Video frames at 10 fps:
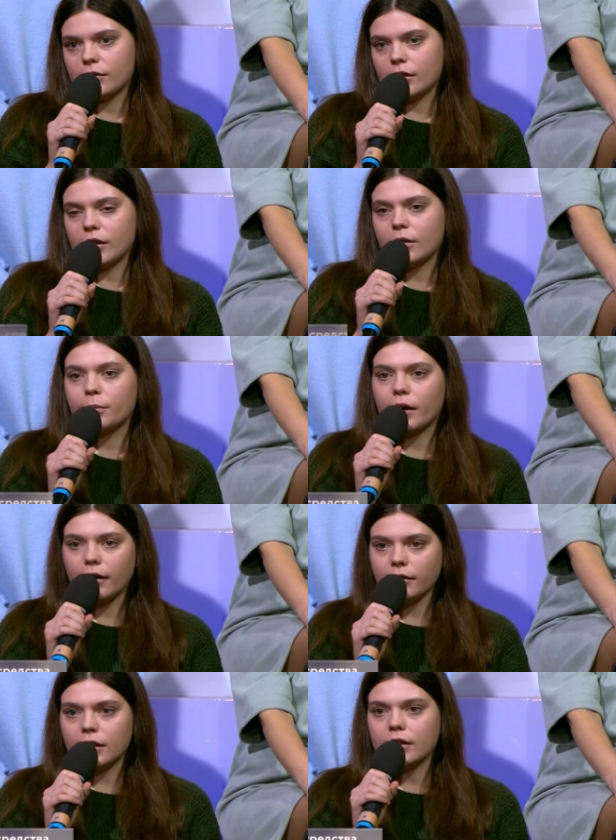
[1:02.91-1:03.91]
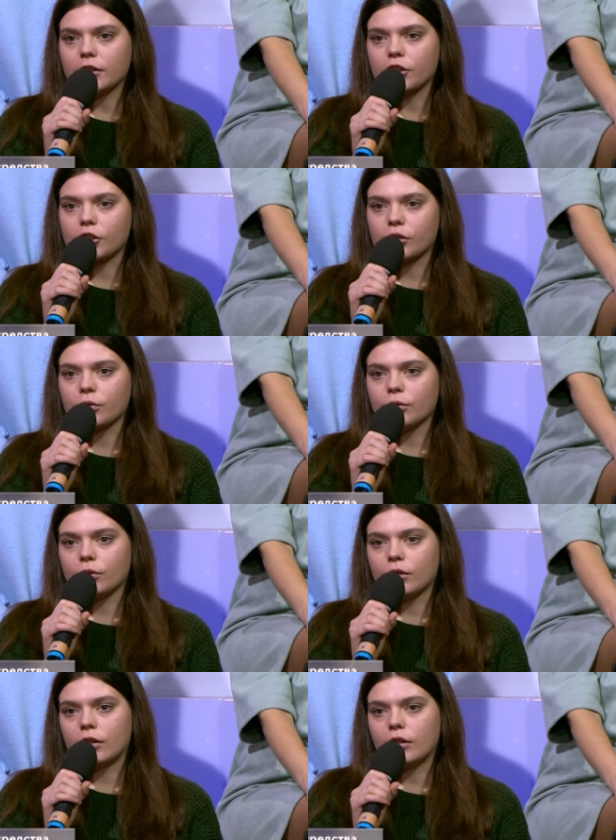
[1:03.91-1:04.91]
А, правда ли,
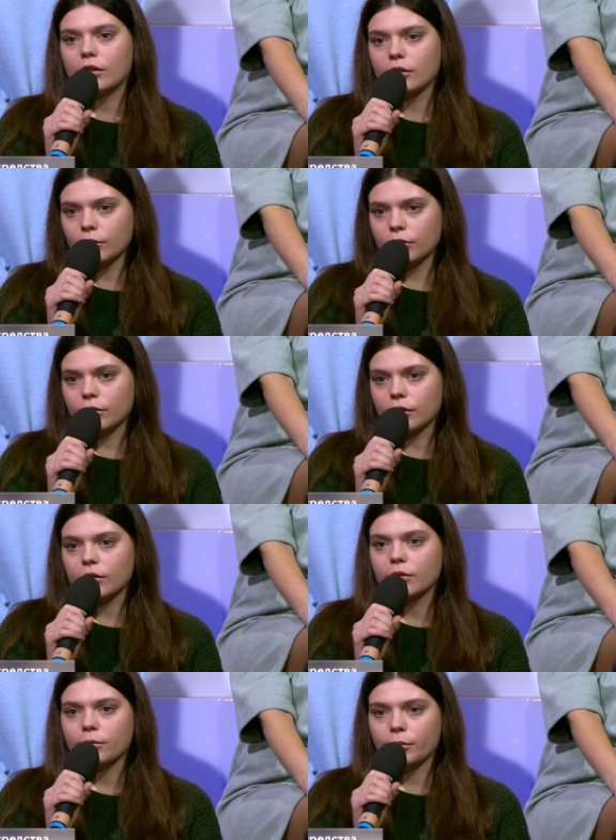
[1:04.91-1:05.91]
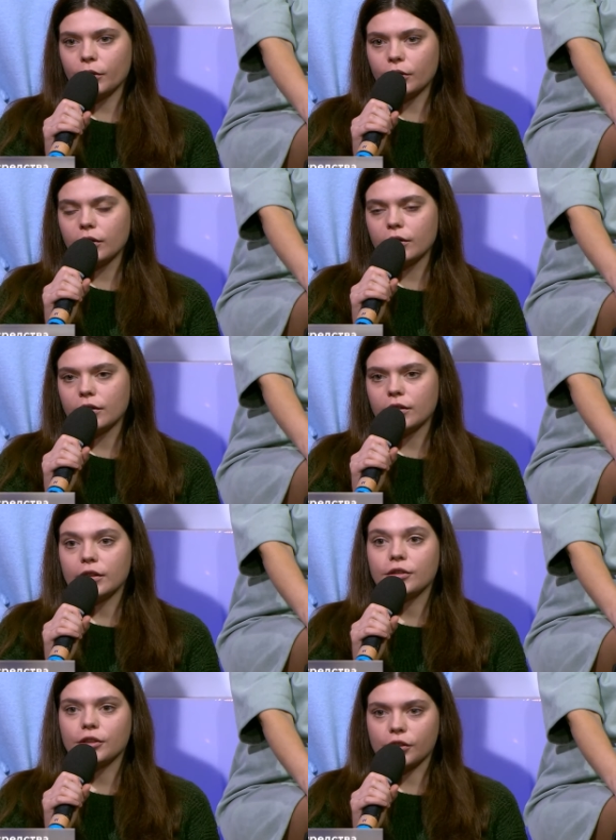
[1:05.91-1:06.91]
что лук, мед
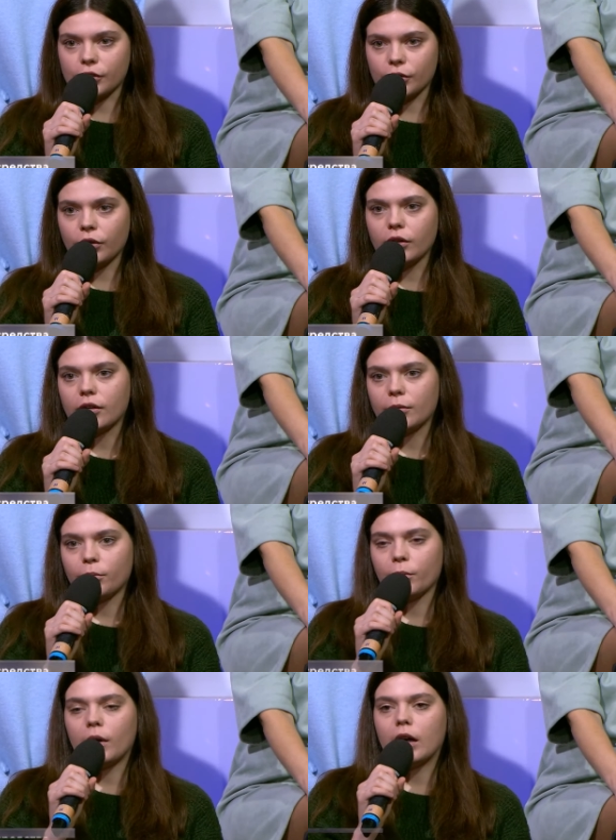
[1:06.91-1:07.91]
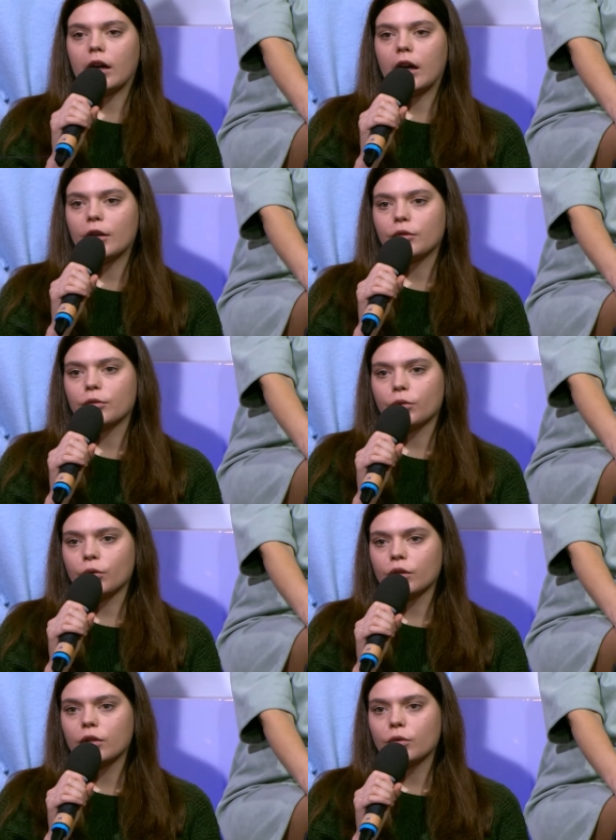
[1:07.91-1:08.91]
и чеснок помогают
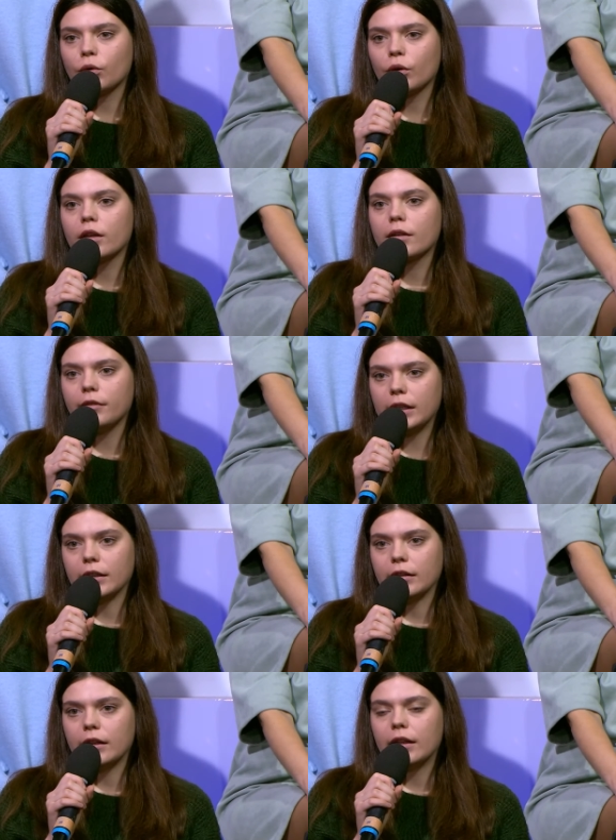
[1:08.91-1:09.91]
от ОРВИ?